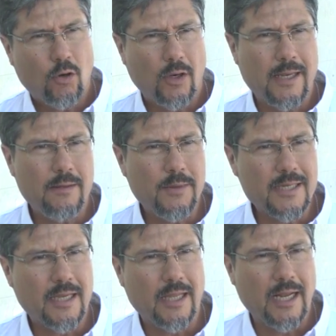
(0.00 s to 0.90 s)
con la
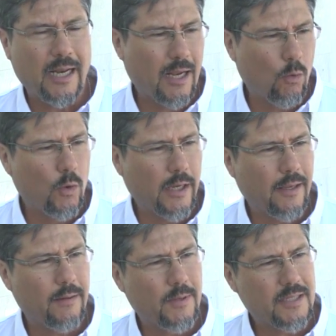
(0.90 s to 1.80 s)
limpieza de la
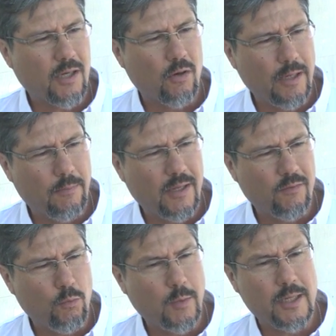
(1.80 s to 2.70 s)
laguna, empezar con el plan
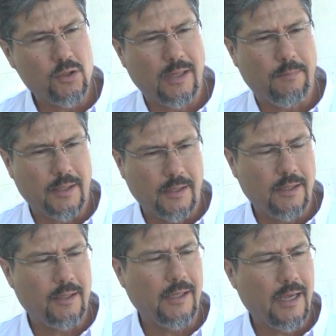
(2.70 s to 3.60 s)
de fumigación a
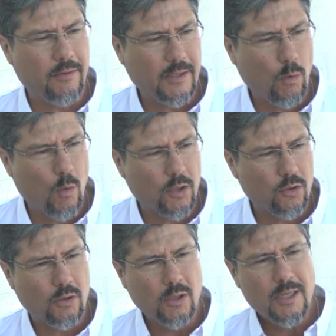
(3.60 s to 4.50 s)
partir del día
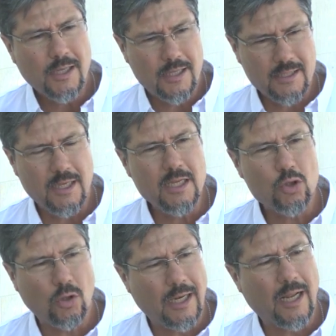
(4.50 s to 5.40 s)
24, que se
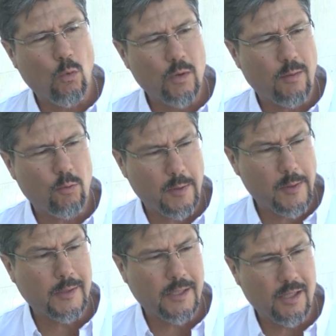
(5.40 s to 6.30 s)
hizo la laguna
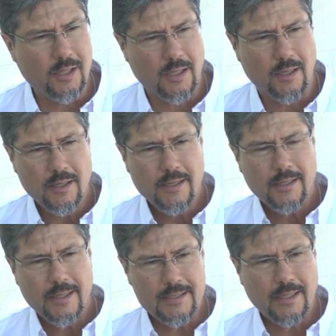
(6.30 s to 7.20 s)
probablemente dicha
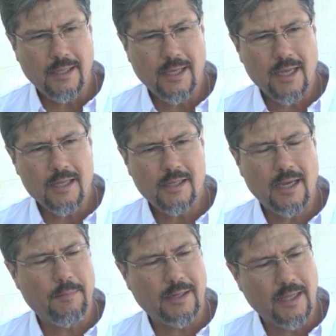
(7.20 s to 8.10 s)
ese día,
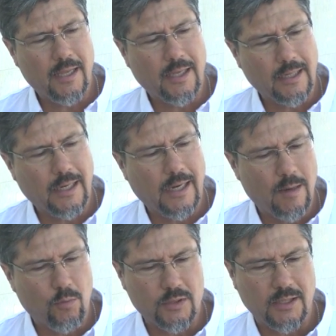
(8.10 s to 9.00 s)
y a partir de ahí
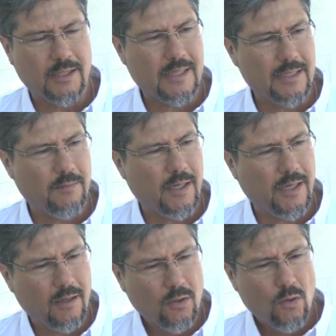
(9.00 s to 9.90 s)
arrancamos en esta
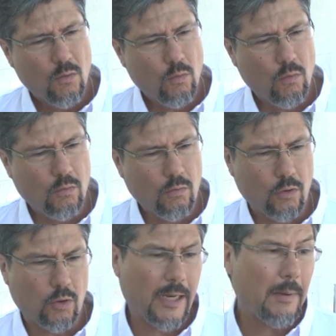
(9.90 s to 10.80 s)
semana un
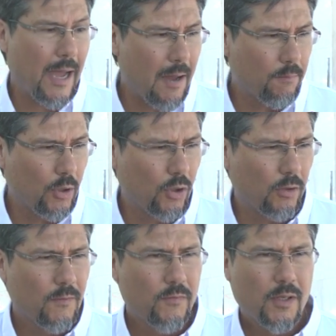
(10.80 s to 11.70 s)
cronograma
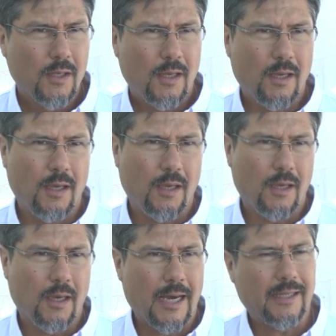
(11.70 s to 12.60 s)
amplio
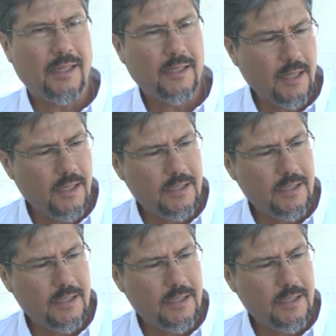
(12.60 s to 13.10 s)
eh, hasta el 10 de